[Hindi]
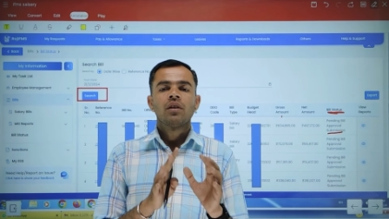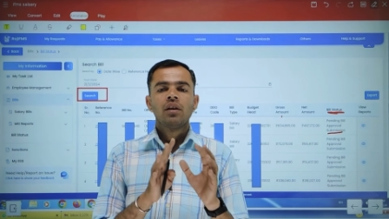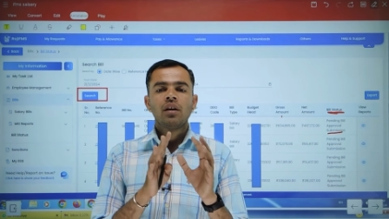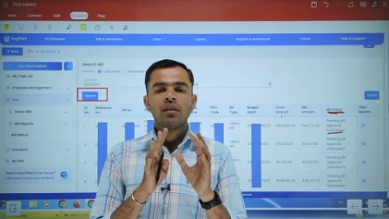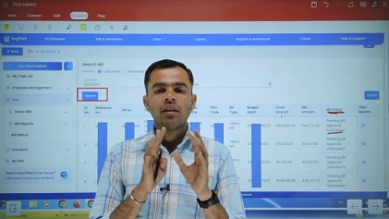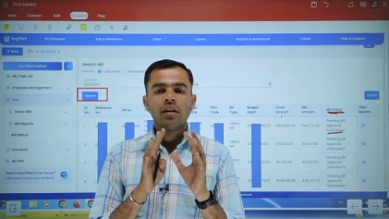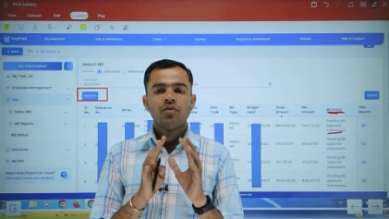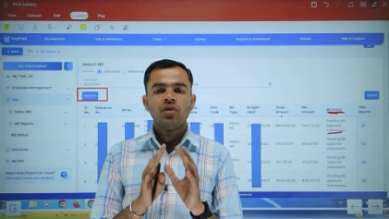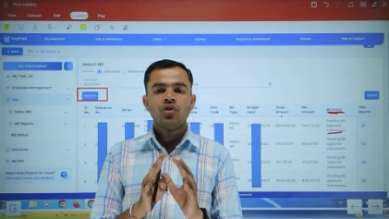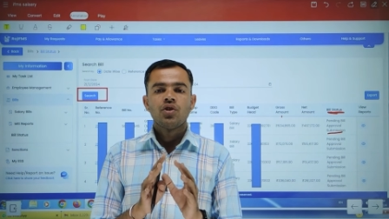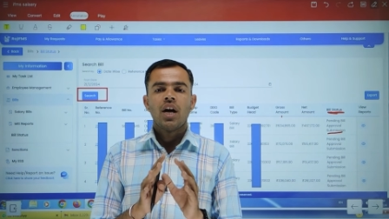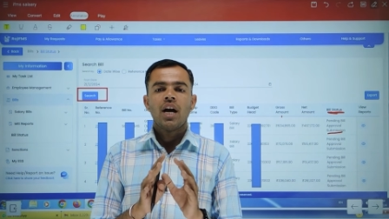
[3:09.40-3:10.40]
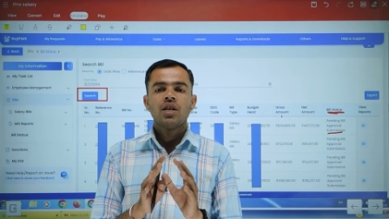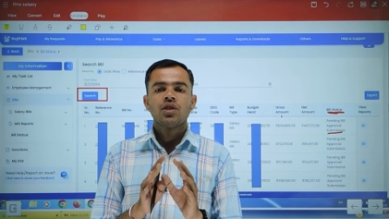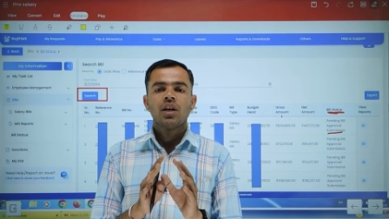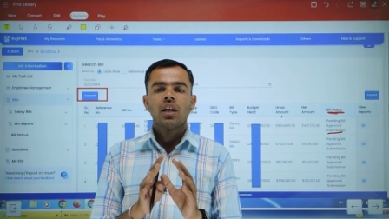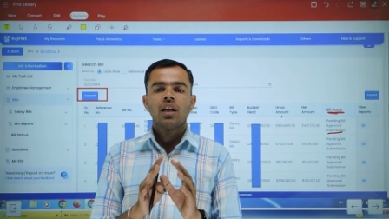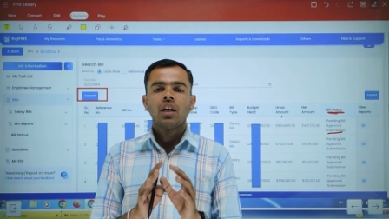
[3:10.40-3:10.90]
ठीक तरह से
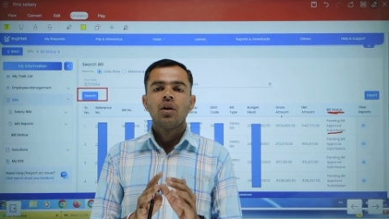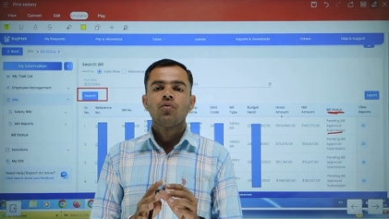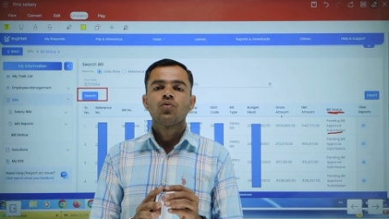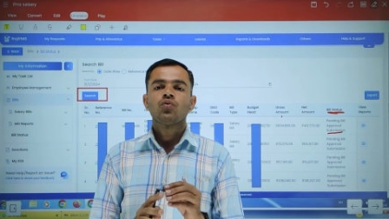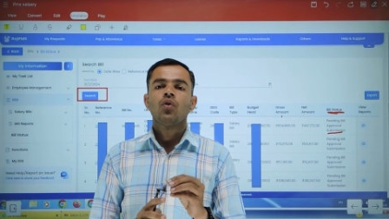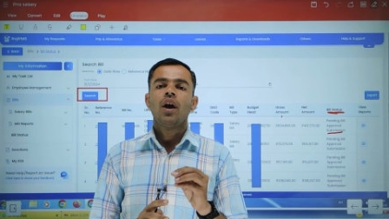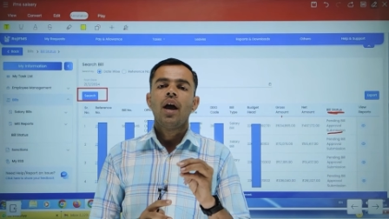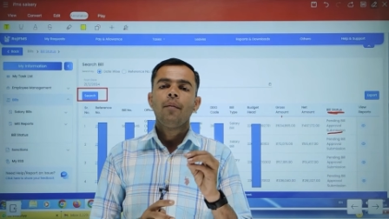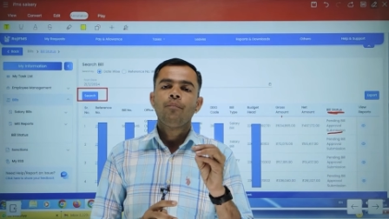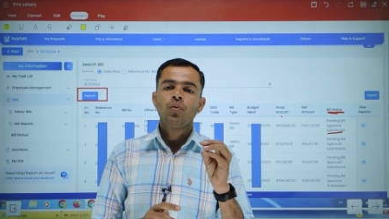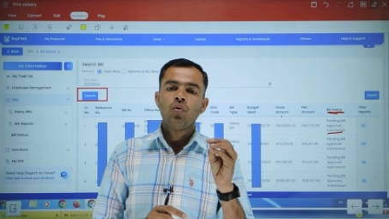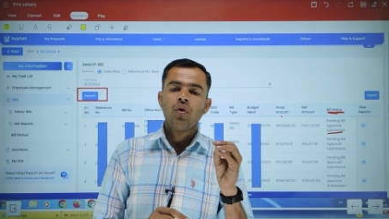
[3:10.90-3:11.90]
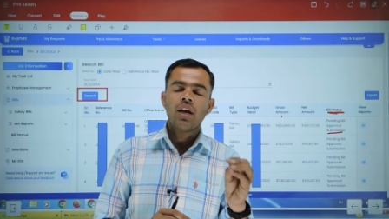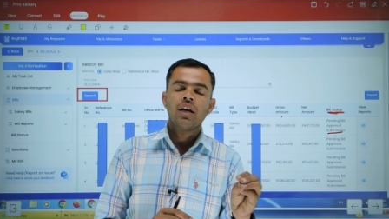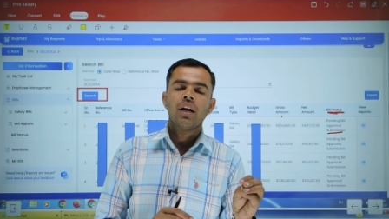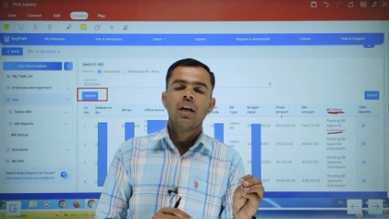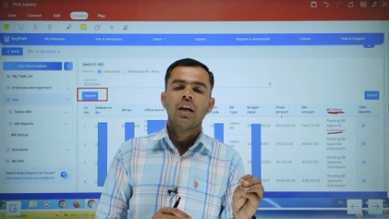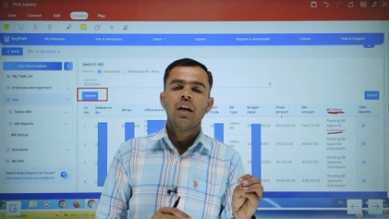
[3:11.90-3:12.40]
जांच करके उसको अप्रूव
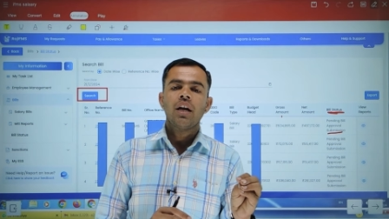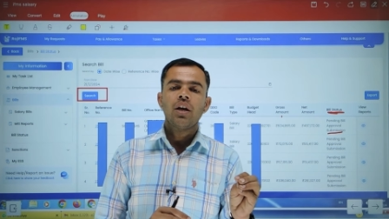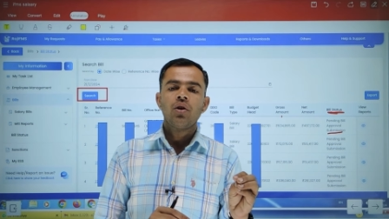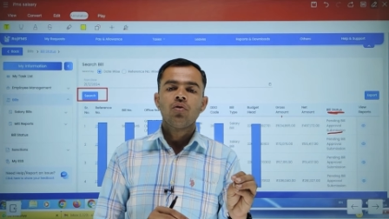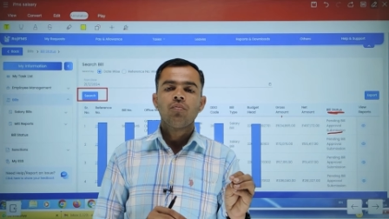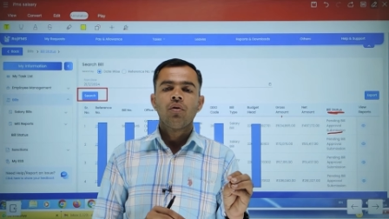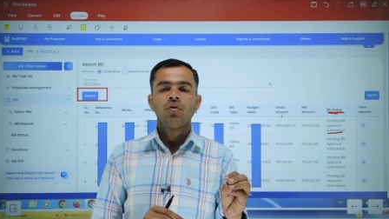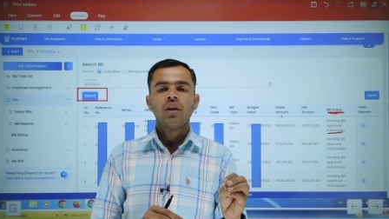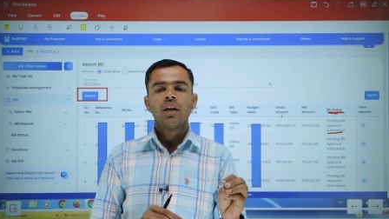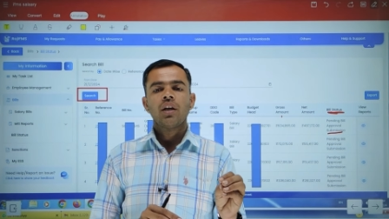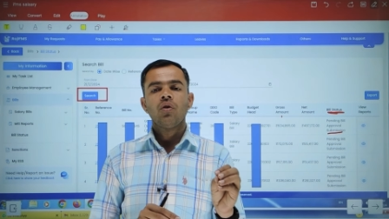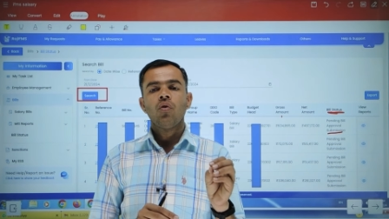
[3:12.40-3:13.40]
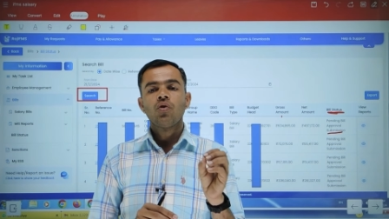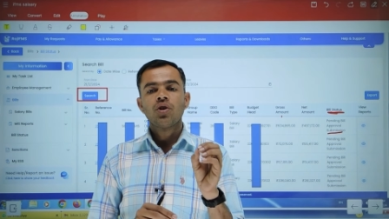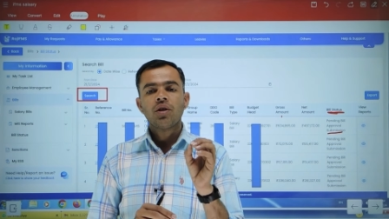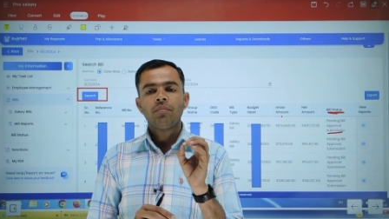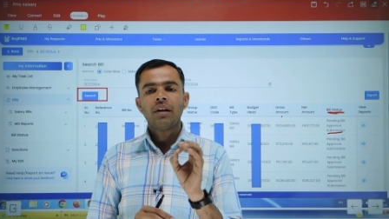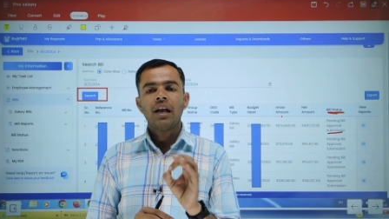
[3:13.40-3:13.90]
नहीं करेंगे डीडीओ महोदय की
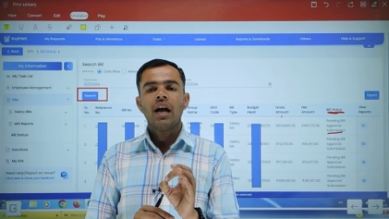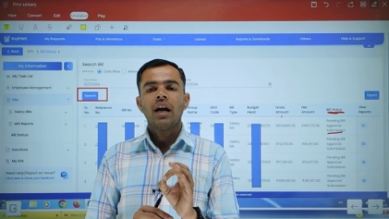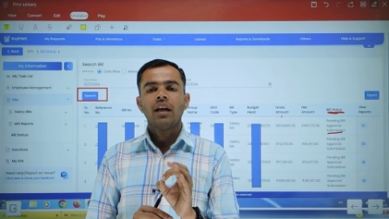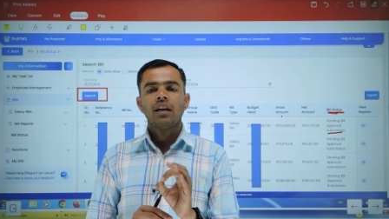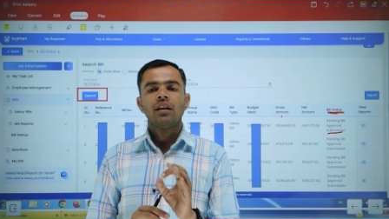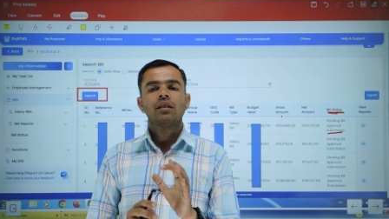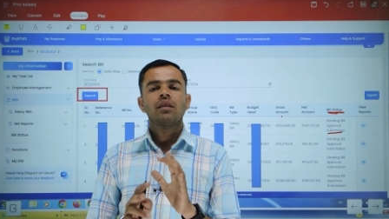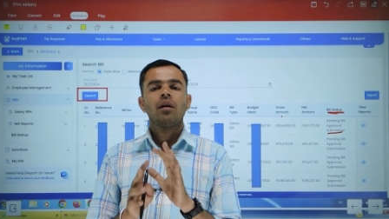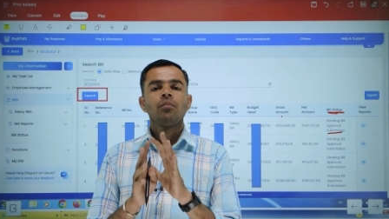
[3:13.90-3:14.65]
ओटीपी लगा करके